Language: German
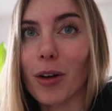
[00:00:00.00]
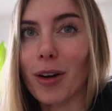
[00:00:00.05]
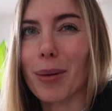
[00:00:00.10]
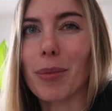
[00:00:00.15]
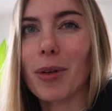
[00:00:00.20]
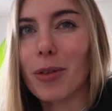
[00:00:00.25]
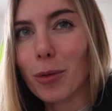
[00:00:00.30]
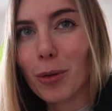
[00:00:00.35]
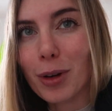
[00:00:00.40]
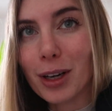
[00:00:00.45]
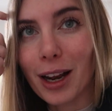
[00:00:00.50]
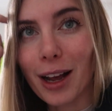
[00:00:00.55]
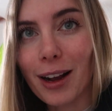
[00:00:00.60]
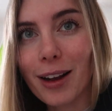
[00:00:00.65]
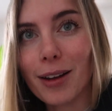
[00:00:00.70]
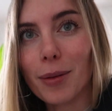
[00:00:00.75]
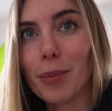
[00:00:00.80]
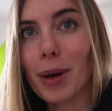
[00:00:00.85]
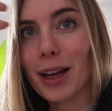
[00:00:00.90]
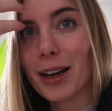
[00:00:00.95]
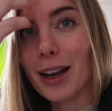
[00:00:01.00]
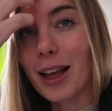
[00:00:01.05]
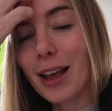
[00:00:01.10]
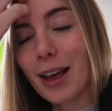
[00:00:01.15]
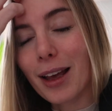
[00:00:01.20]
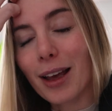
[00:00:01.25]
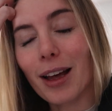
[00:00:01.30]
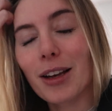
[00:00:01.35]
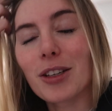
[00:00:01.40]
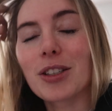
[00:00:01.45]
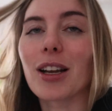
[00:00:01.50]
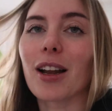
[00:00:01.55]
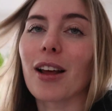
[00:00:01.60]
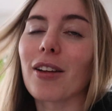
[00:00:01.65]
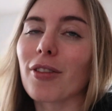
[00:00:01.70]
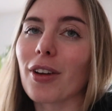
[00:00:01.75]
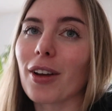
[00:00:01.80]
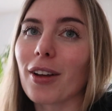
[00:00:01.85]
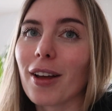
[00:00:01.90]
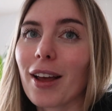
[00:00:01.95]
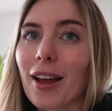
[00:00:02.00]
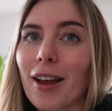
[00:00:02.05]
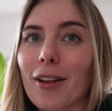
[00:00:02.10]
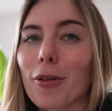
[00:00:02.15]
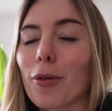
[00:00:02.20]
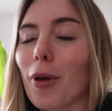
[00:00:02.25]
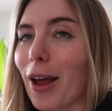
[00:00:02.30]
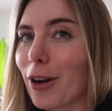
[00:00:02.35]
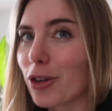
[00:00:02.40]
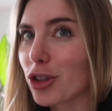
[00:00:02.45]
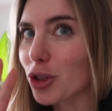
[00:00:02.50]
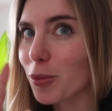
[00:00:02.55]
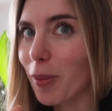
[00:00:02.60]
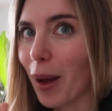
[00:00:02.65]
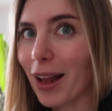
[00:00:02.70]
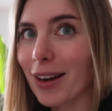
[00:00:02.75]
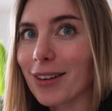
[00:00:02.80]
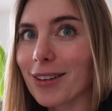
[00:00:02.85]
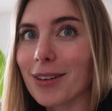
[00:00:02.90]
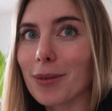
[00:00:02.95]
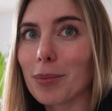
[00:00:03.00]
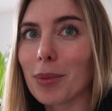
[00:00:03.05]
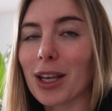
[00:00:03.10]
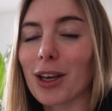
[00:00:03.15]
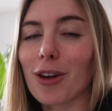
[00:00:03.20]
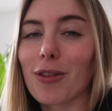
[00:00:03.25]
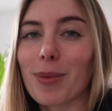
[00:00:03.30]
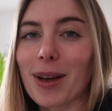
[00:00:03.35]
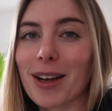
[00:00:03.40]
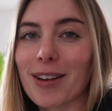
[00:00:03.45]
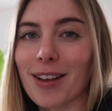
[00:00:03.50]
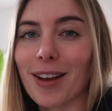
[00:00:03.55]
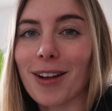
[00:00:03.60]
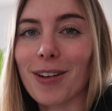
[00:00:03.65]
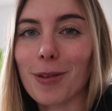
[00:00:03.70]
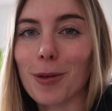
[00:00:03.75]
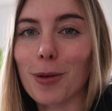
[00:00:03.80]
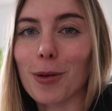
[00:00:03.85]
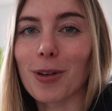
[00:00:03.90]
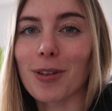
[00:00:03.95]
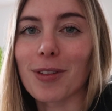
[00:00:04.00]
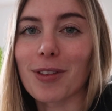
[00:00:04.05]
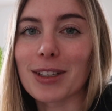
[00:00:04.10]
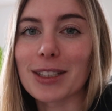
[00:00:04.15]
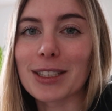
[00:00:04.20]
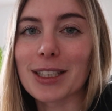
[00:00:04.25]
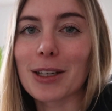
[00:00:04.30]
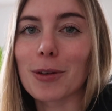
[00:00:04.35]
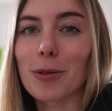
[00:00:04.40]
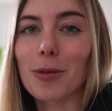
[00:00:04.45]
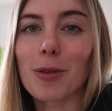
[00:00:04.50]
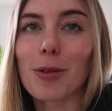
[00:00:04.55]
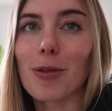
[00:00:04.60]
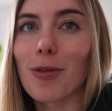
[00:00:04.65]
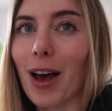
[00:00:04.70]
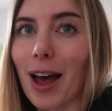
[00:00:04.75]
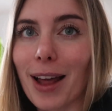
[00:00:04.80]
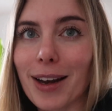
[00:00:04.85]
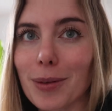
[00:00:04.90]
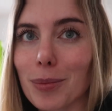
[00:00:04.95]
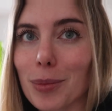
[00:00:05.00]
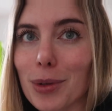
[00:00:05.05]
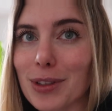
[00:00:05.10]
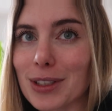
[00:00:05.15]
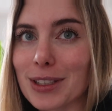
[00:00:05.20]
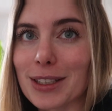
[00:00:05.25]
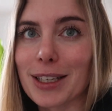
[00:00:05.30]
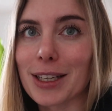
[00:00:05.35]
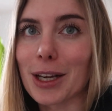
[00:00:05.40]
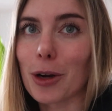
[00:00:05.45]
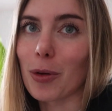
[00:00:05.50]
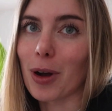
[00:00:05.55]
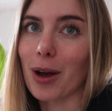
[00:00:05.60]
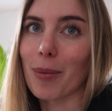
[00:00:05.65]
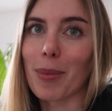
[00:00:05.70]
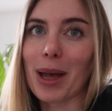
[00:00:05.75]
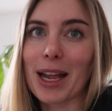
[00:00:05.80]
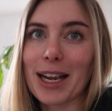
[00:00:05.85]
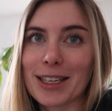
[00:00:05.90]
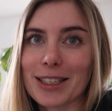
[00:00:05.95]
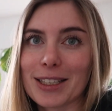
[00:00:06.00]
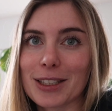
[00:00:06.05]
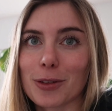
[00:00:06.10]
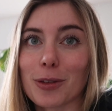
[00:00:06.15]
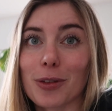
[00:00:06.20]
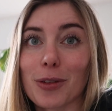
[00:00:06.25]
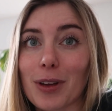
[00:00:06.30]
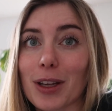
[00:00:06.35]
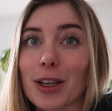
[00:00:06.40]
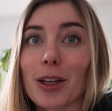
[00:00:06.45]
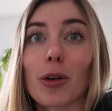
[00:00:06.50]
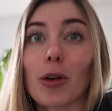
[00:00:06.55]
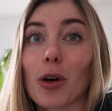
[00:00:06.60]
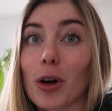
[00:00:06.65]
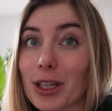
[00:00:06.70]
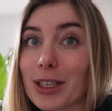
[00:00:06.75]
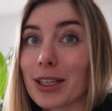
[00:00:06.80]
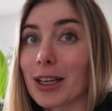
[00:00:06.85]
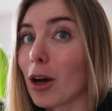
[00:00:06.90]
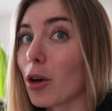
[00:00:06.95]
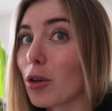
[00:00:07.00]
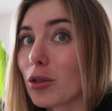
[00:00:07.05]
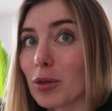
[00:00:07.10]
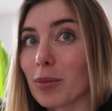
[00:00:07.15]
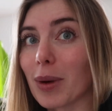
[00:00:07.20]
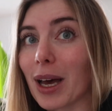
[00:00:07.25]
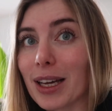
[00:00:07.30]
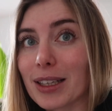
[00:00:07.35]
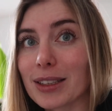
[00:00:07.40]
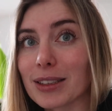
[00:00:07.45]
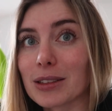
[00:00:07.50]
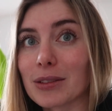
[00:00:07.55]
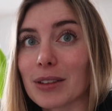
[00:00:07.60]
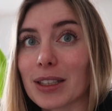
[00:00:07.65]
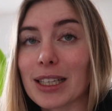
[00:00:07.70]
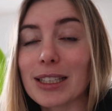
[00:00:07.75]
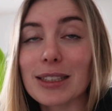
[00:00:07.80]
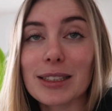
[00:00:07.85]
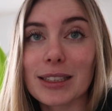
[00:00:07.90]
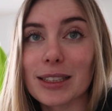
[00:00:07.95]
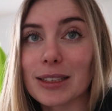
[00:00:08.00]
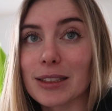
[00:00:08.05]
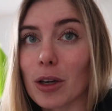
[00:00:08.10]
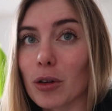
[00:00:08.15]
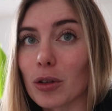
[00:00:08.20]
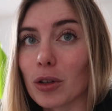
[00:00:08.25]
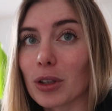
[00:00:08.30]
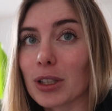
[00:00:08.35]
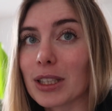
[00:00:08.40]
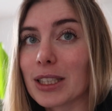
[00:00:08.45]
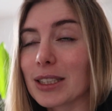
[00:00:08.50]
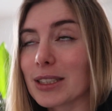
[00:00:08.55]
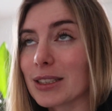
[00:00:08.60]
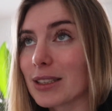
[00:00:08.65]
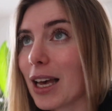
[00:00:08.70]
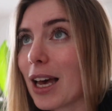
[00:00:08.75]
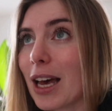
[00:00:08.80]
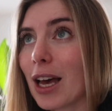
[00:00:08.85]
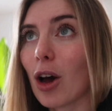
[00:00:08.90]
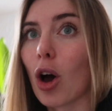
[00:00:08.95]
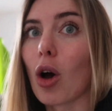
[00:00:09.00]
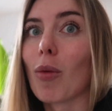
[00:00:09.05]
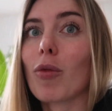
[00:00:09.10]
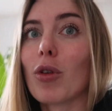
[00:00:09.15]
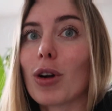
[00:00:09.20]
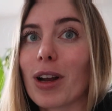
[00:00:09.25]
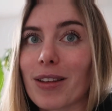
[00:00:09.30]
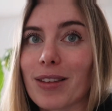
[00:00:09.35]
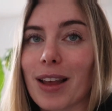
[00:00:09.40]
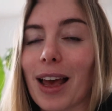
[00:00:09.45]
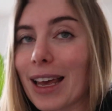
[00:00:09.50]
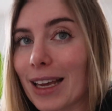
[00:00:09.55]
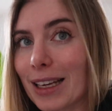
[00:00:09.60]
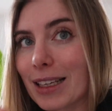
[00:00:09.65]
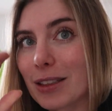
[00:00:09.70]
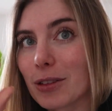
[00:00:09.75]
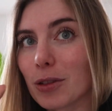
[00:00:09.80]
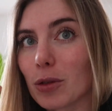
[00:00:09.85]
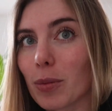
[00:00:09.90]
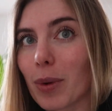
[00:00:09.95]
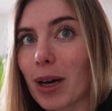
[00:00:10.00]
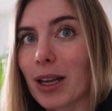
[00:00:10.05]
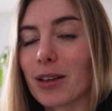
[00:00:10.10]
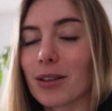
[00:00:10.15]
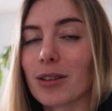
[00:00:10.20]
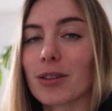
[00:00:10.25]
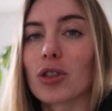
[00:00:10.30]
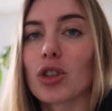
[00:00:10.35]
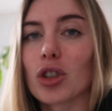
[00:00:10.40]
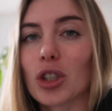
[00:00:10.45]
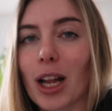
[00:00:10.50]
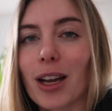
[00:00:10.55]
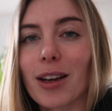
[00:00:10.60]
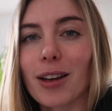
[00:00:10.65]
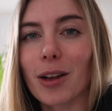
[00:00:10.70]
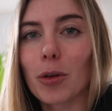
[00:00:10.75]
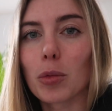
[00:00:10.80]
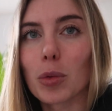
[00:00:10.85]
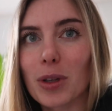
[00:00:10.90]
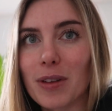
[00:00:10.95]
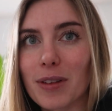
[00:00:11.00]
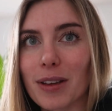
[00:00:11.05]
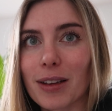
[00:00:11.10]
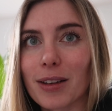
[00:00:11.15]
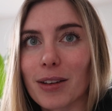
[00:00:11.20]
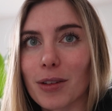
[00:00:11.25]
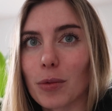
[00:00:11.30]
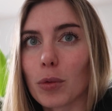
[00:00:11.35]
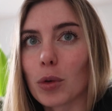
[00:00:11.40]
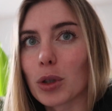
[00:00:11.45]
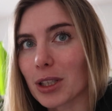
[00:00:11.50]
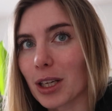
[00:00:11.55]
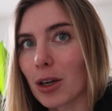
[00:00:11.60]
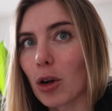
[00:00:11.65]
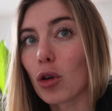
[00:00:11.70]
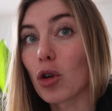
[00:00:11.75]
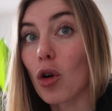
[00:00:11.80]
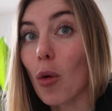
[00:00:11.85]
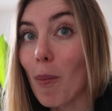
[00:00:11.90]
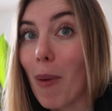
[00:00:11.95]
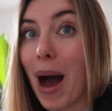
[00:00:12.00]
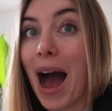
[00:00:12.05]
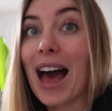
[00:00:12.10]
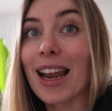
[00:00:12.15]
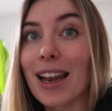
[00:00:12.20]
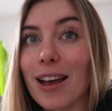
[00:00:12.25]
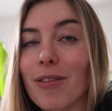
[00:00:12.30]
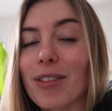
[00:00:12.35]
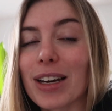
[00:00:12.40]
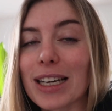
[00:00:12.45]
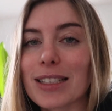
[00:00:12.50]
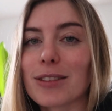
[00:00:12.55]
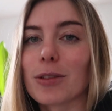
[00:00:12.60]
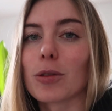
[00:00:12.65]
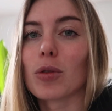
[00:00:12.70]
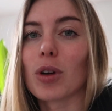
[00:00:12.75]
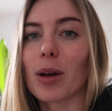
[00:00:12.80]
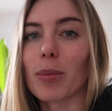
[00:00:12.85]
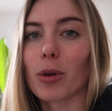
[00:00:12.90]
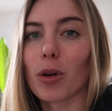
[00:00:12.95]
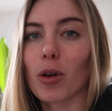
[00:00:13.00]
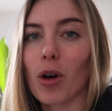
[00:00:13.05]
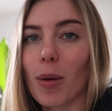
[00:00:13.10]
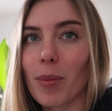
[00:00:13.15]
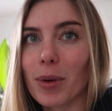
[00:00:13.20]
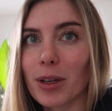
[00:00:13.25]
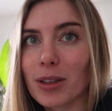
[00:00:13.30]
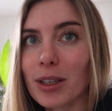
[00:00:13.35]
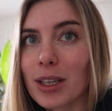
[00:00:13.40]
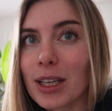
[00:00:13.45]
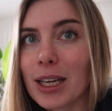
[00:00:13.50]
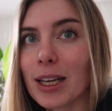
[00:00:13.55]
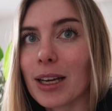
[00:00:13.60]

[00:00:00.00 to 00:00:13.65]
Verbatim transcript: Und habe mir so Gedanken gemacht, anstatt einfach zu entspannen, mich auf meine Sachen zu konzentrieren und zu warten, bis sich dann der Hunger meldet. Und das werde ich auch heute genauso machen, deswegen esse ich jetzt auch noch nichts, obwohl das eigentlich so meine Standarduhrzeit ist, wo ich dann auch normalerweise Hunger bekomme.